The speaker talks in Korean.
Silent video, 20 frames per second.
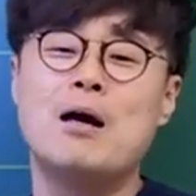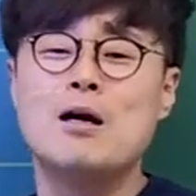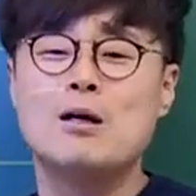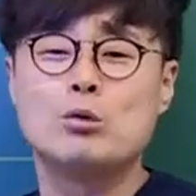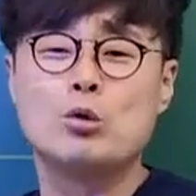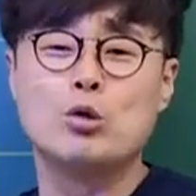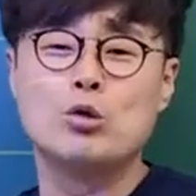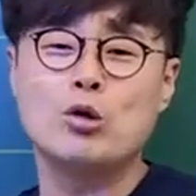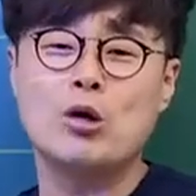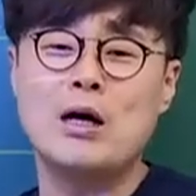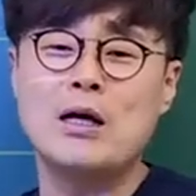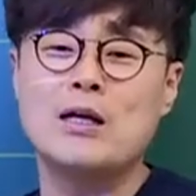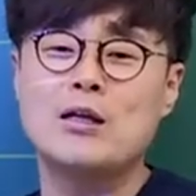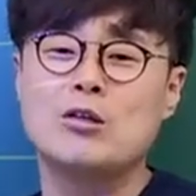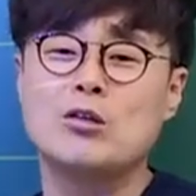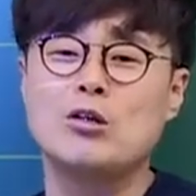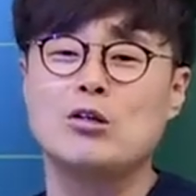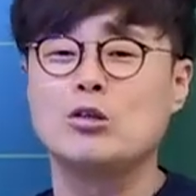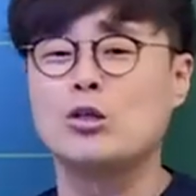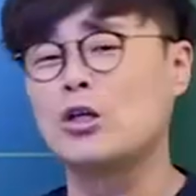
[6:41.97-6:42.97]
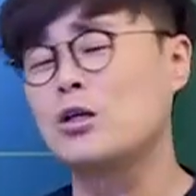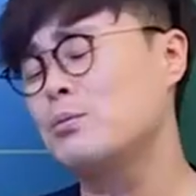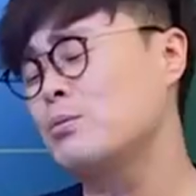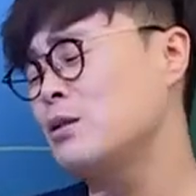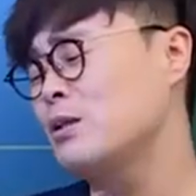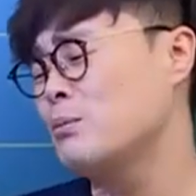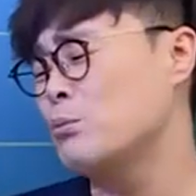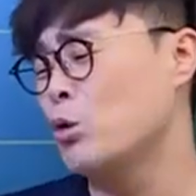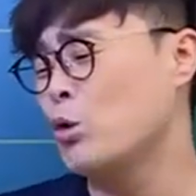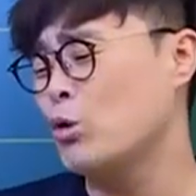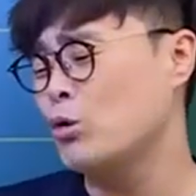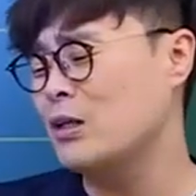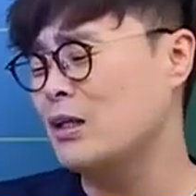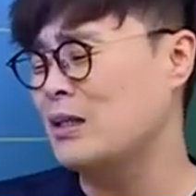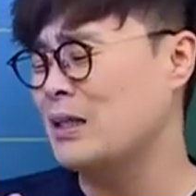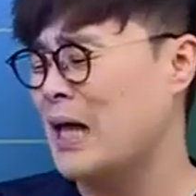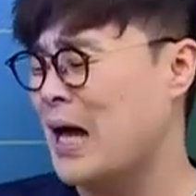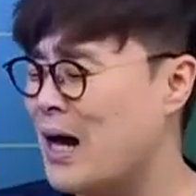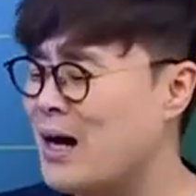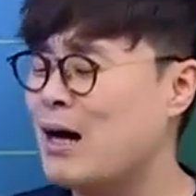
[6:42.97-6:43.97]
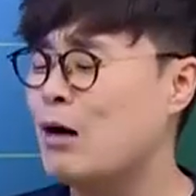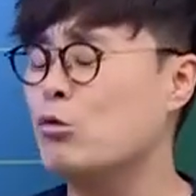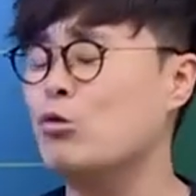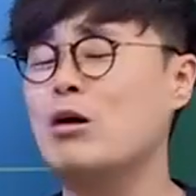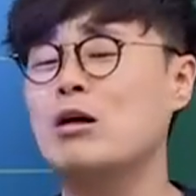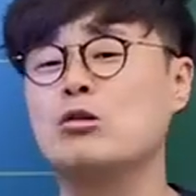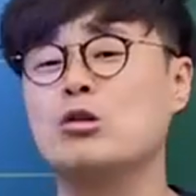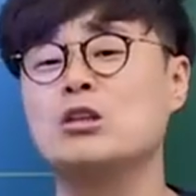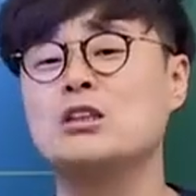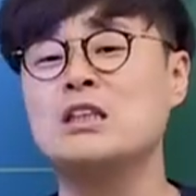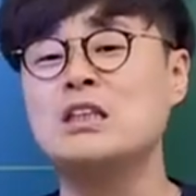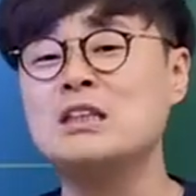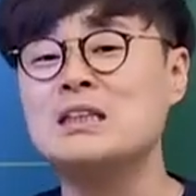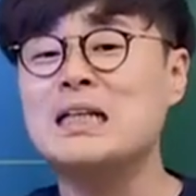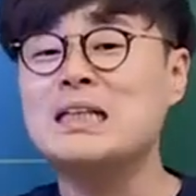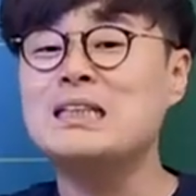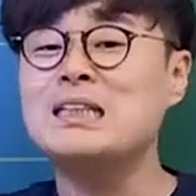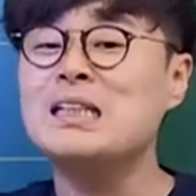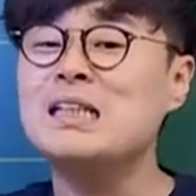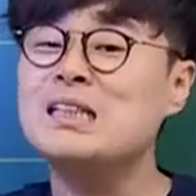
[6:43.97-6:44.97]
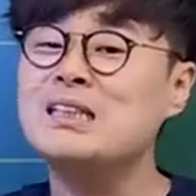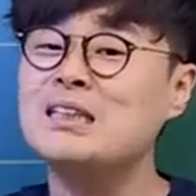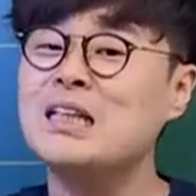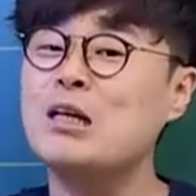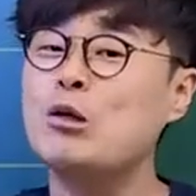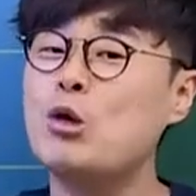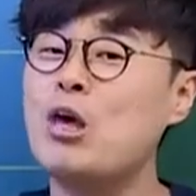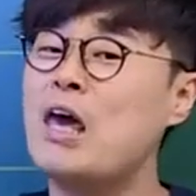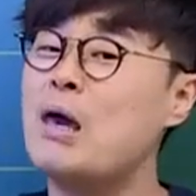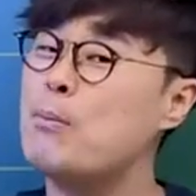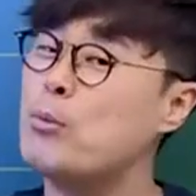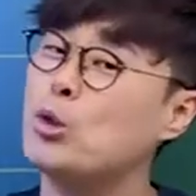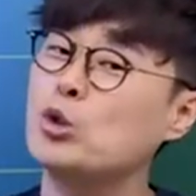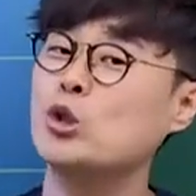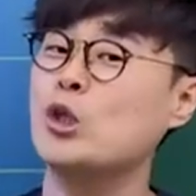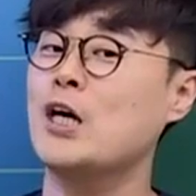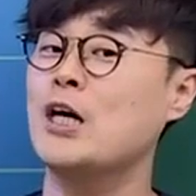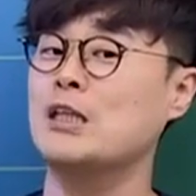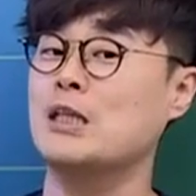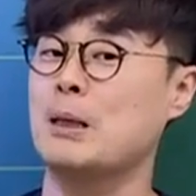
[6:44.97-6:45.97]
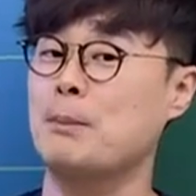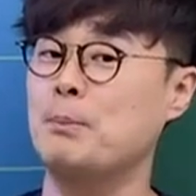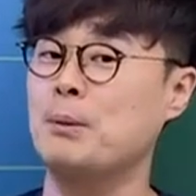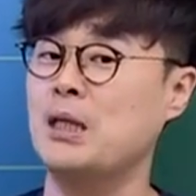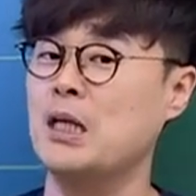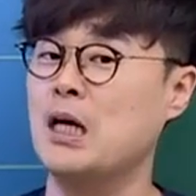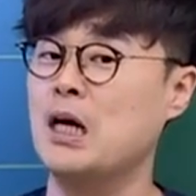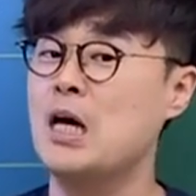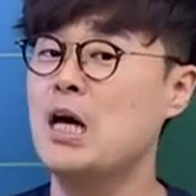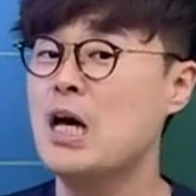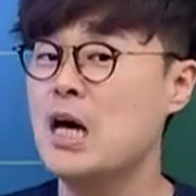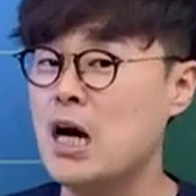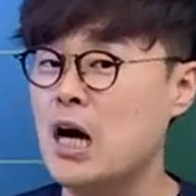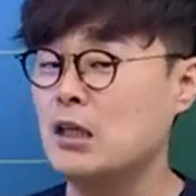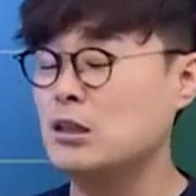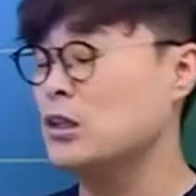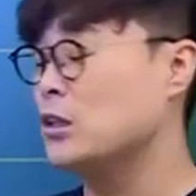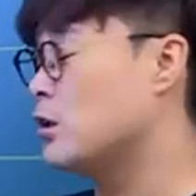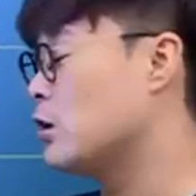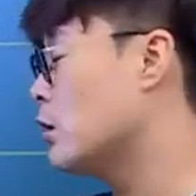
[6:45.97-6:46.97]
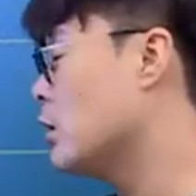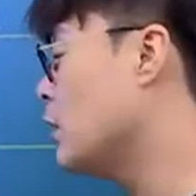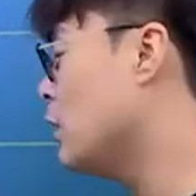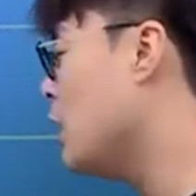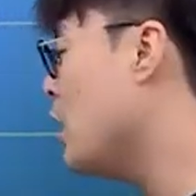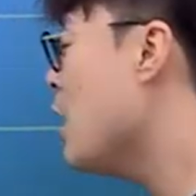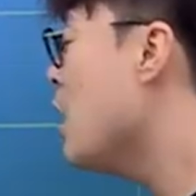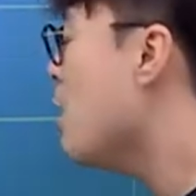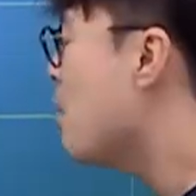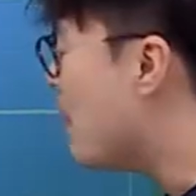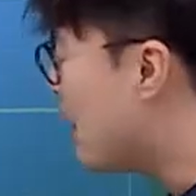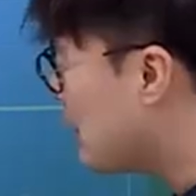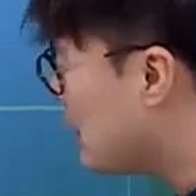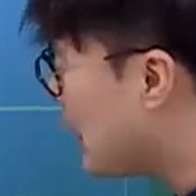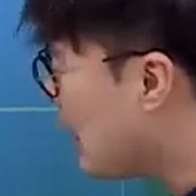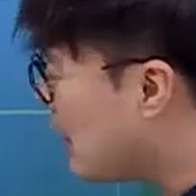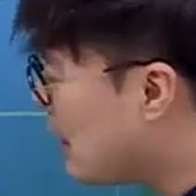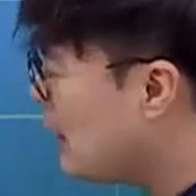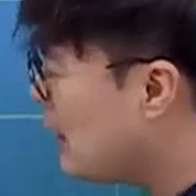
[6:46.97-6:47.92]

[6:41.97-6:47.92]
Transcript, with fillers: 도서관에서 여러분이 모의고사 다 갖고 와서 진짜 실제로 해보셔야 됩니다 아셨죠? 멘탈